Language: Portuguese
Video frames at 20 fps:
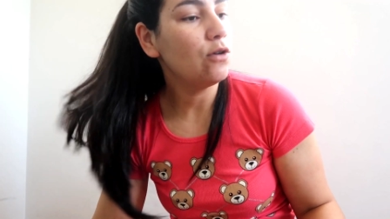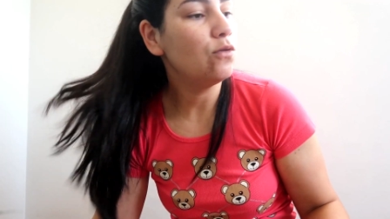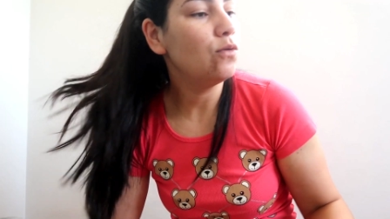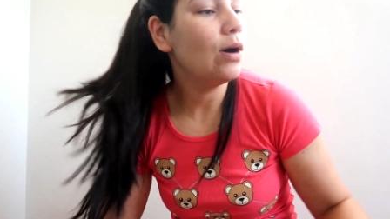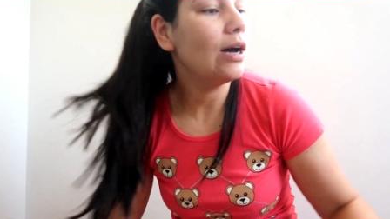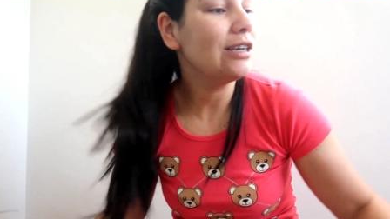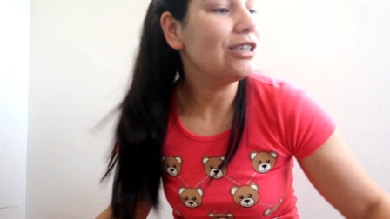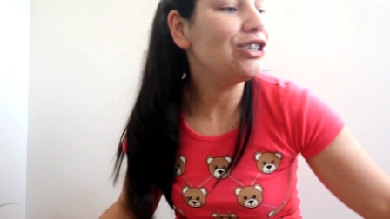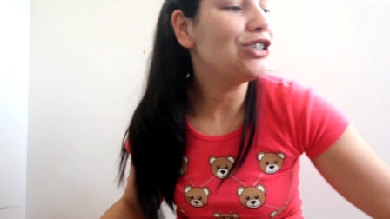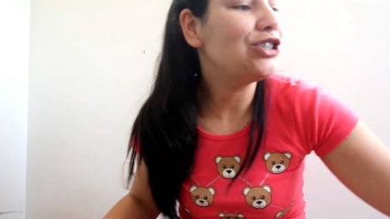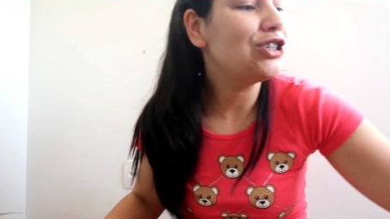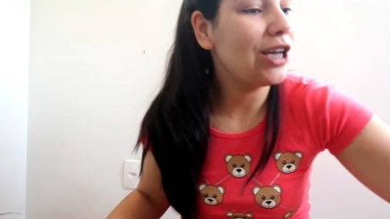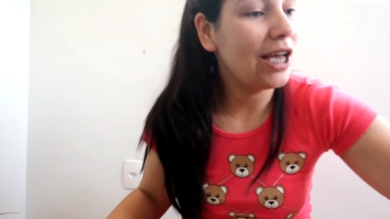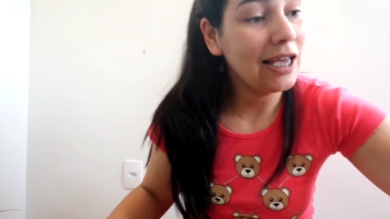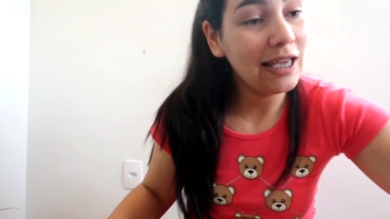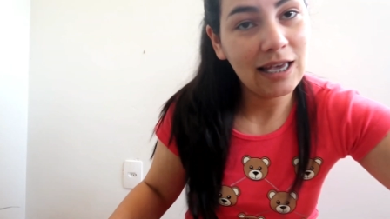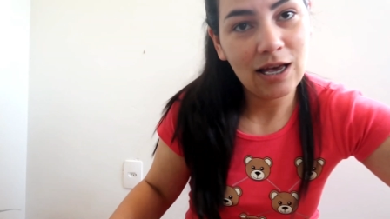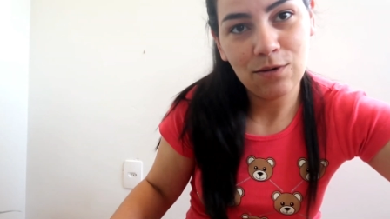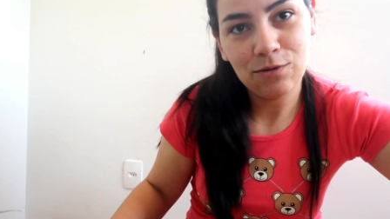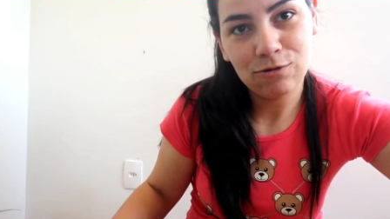eu
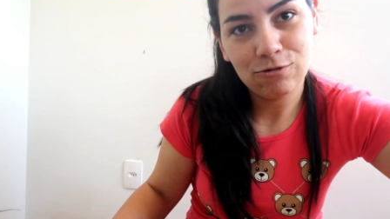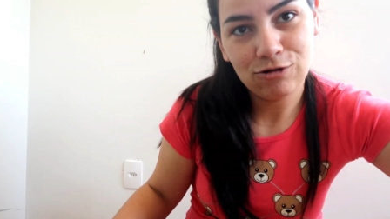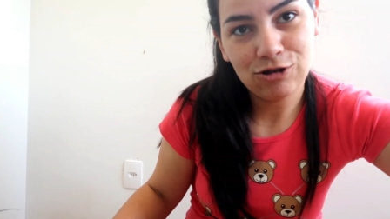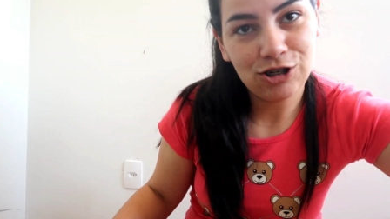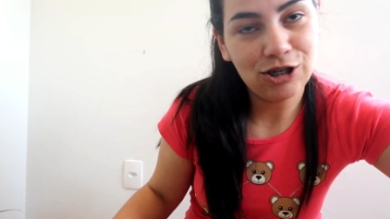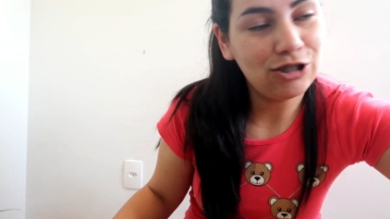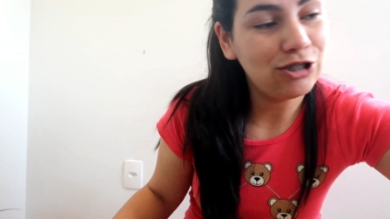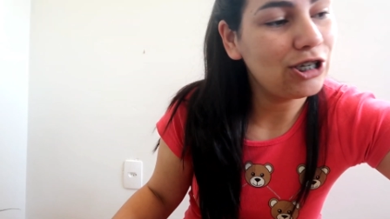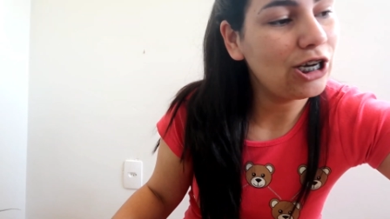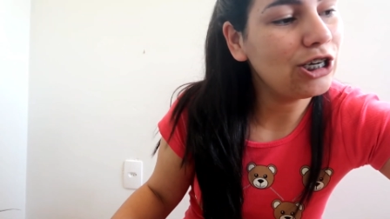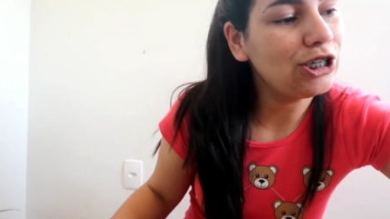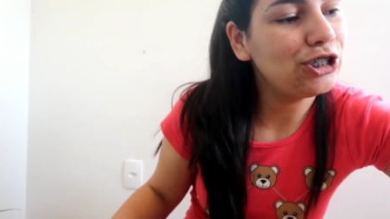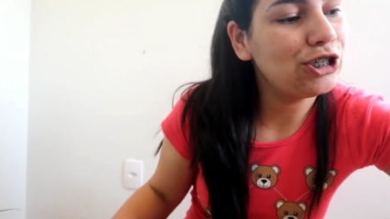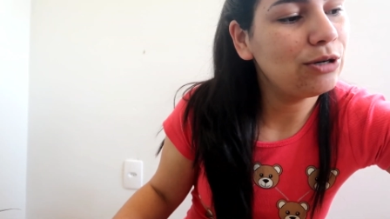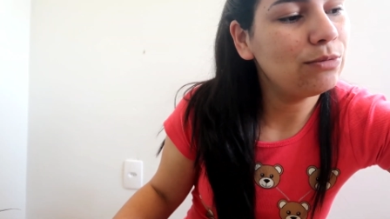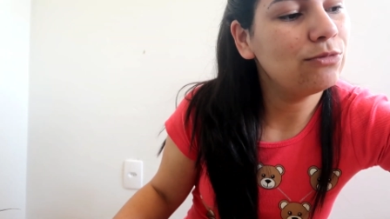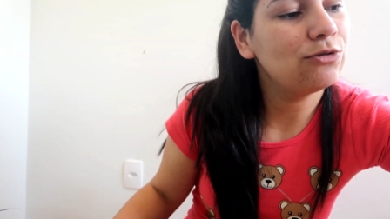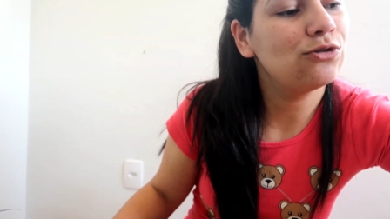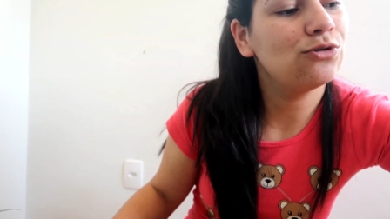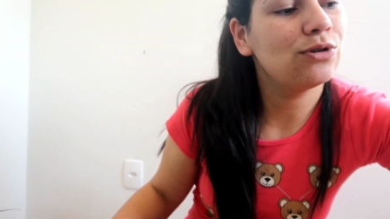achei, eu e o Xande
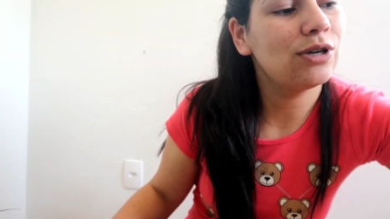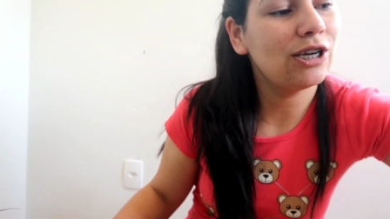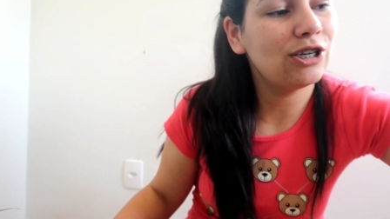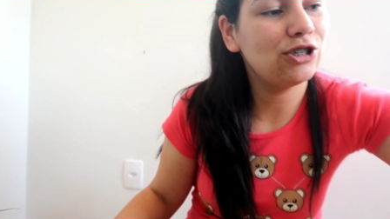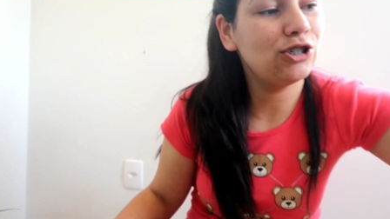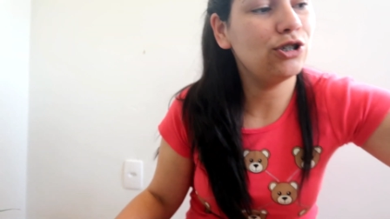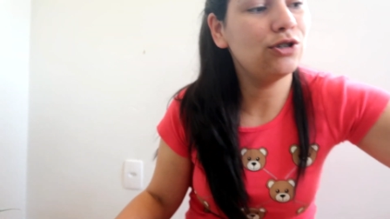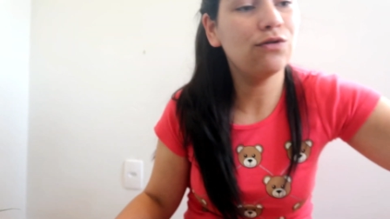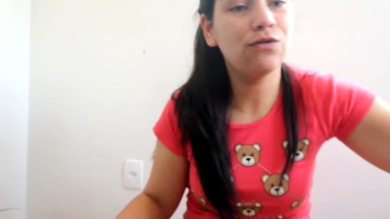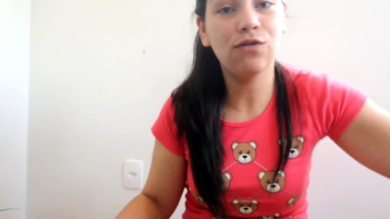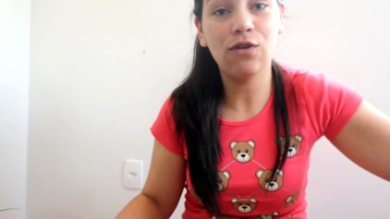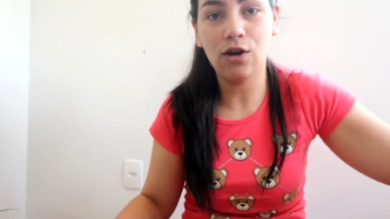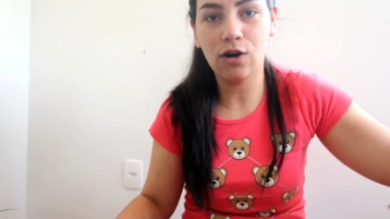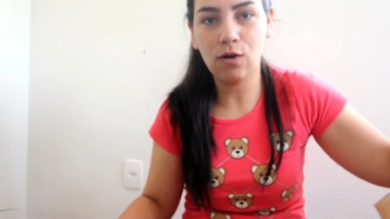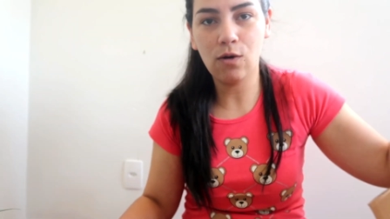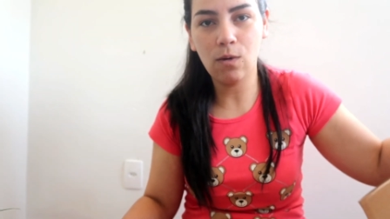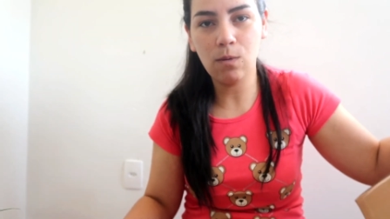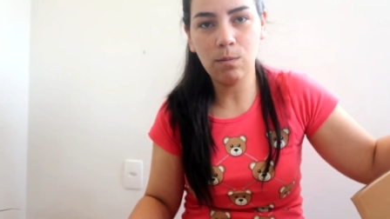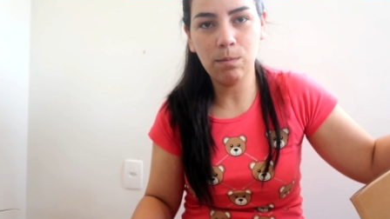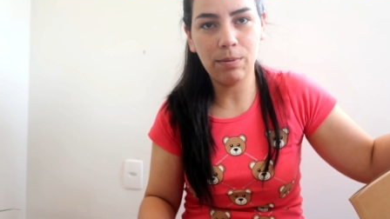achamos o que a gente foi
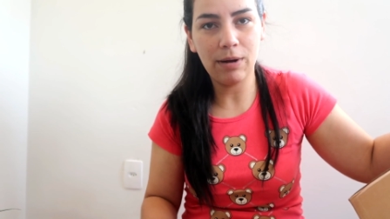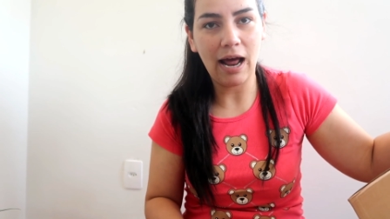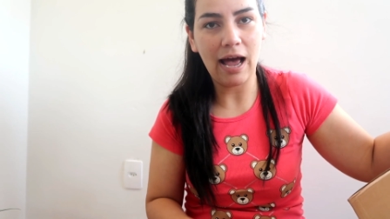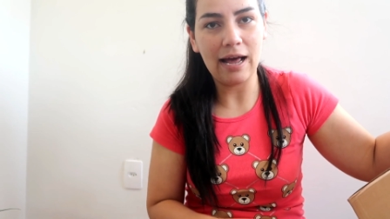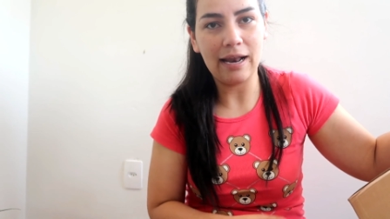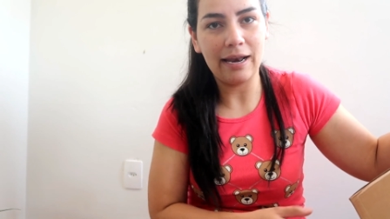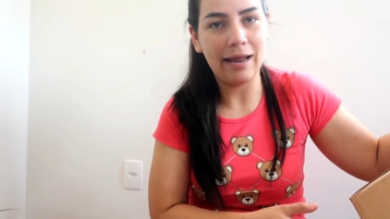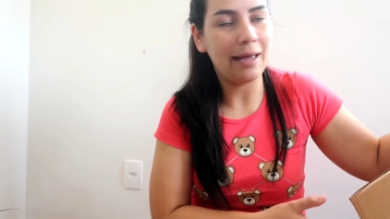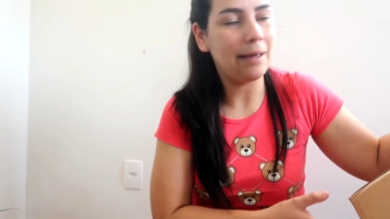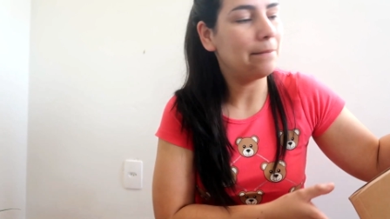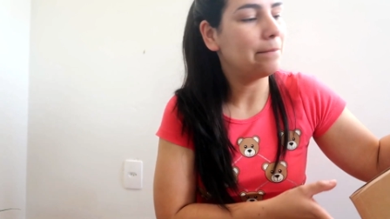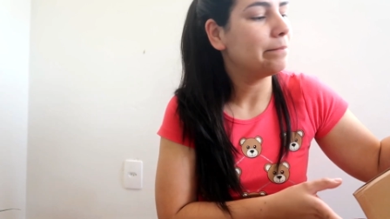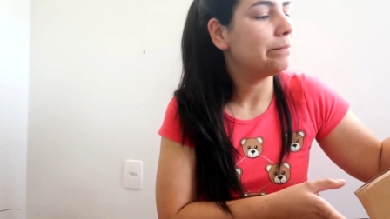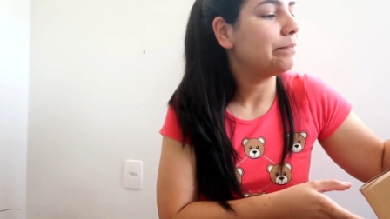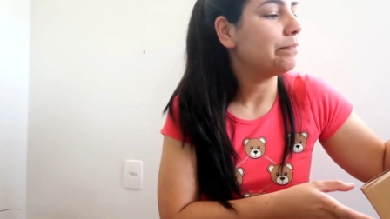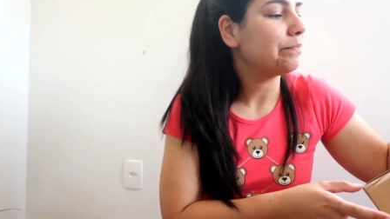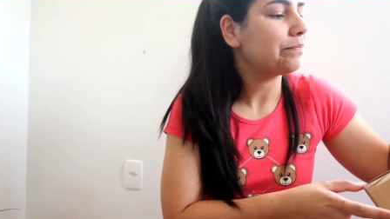comprar, né?